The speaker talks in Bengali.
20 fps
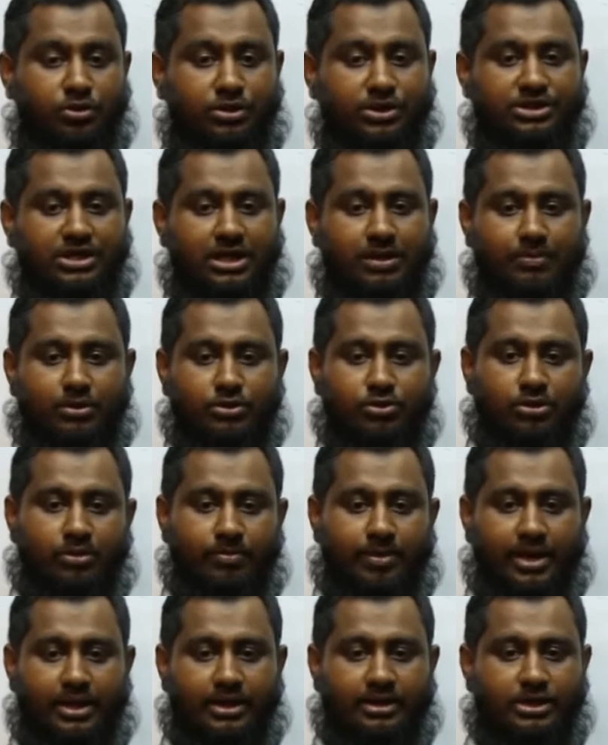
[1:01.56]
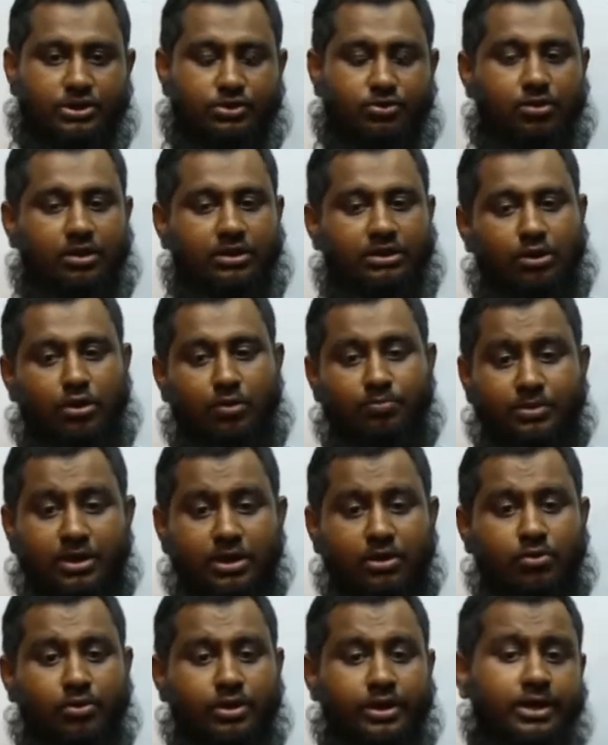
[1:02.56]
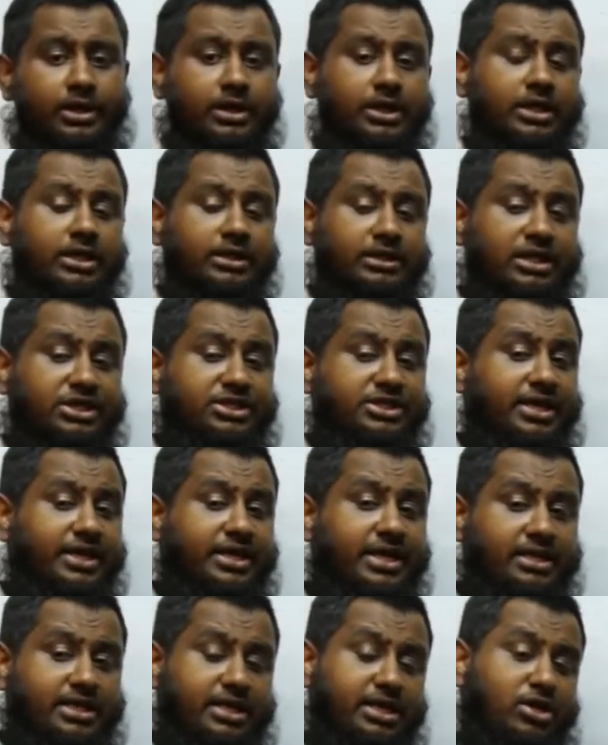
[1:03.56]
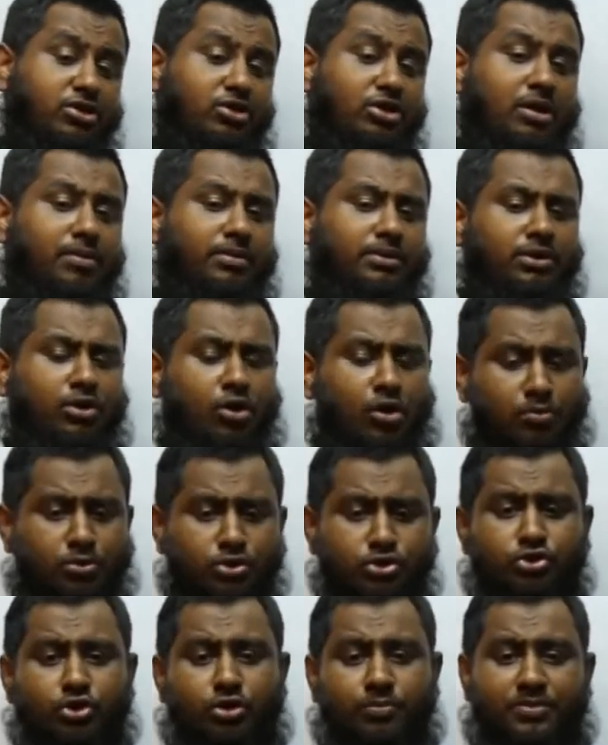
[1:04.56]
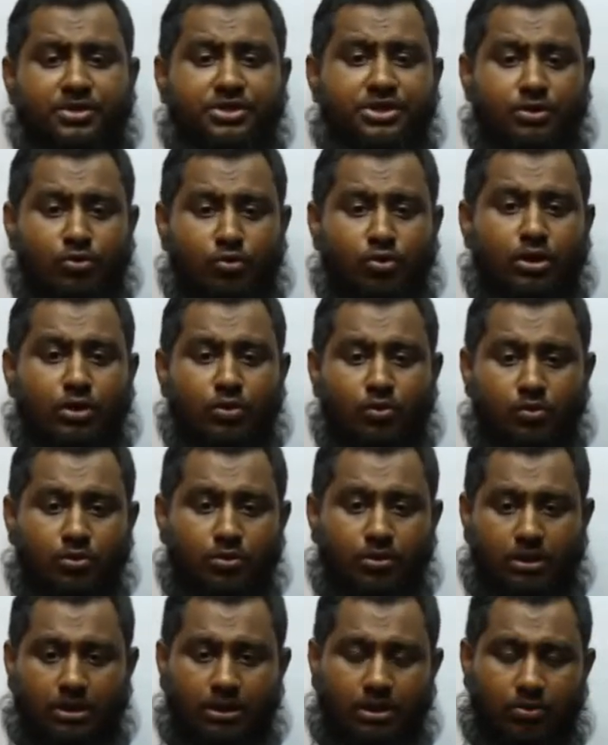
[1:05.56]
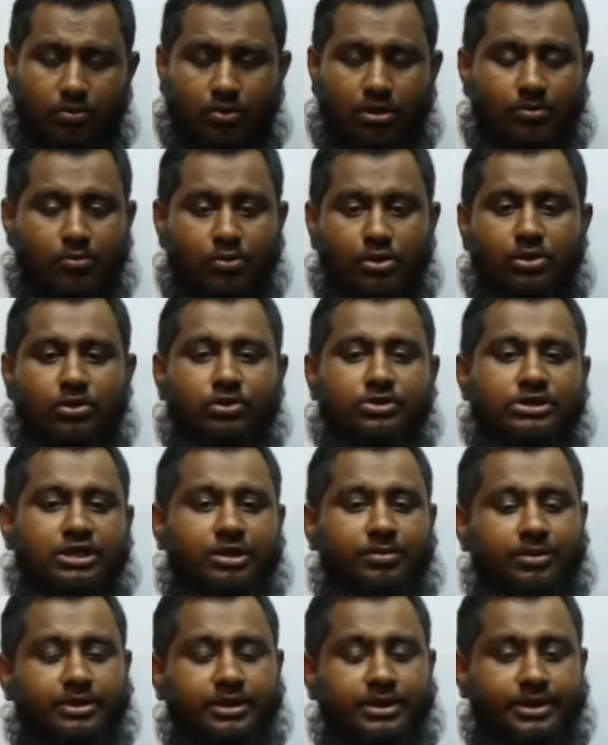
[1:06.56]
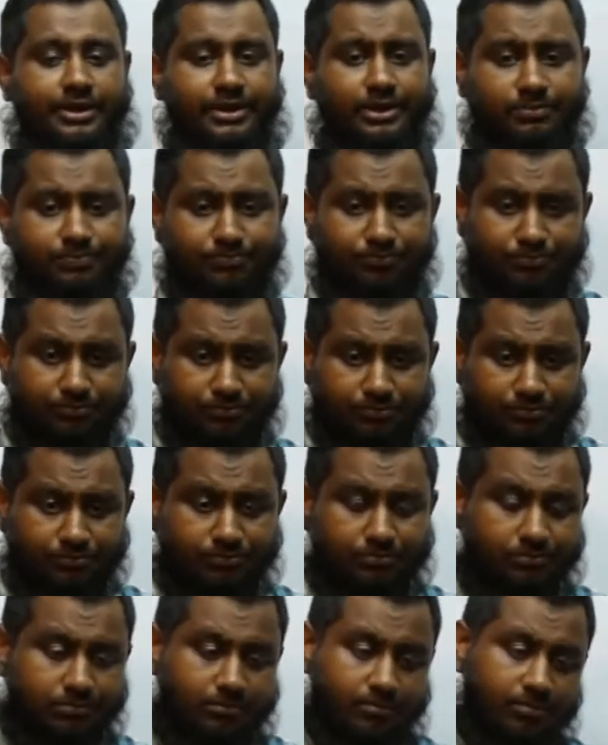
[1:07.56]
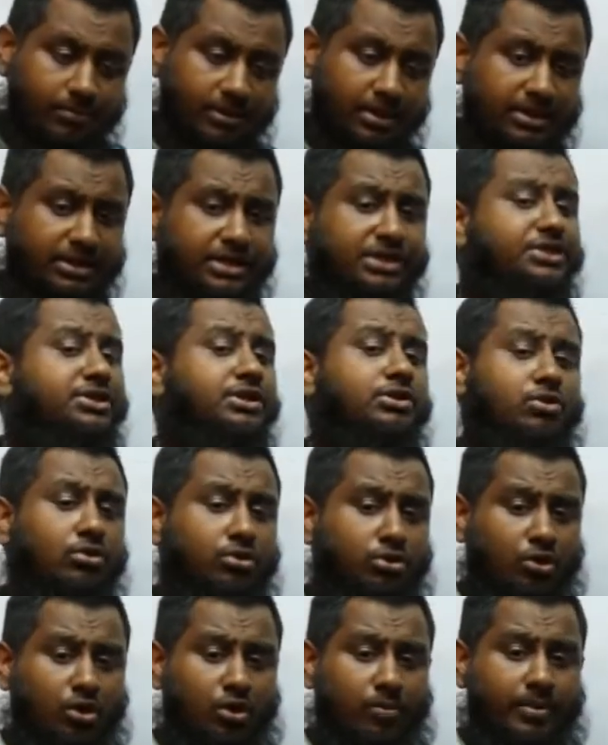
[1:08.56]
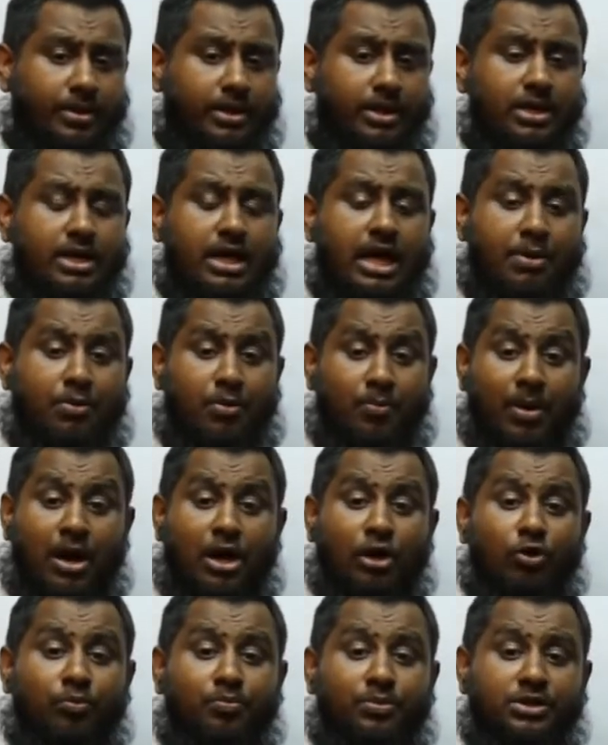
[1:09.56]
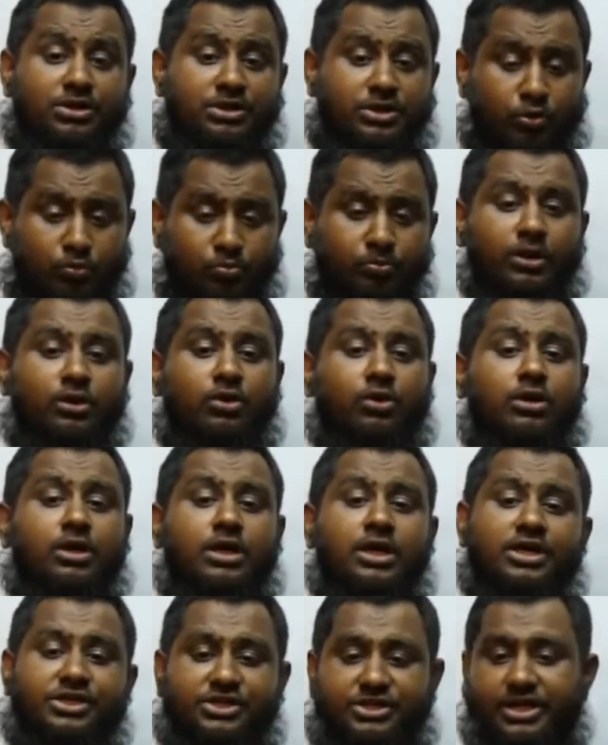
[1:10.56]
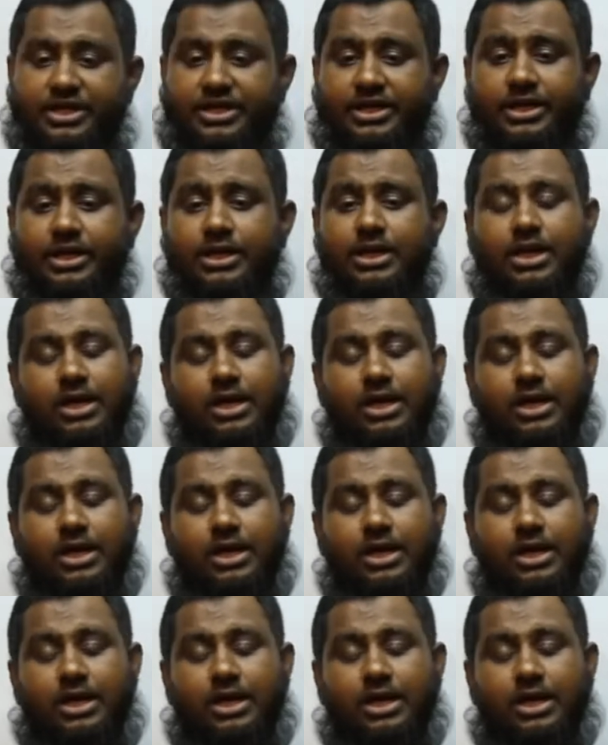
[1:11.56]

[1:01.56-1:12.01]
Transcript: করতে চাই আমরা যদি বাইরের দেশগুলোতে রপ্তানি করি তাহলে সেই ক্ষেত্রে কিন্তু আমাদের অবশ্যই বীজের গুণাগুণ গুণাবলী হচ্ছে আমাদেরকে নিশ্চিত করতে হবে এবং ভালো বীজ যে উৎপাদন সেটি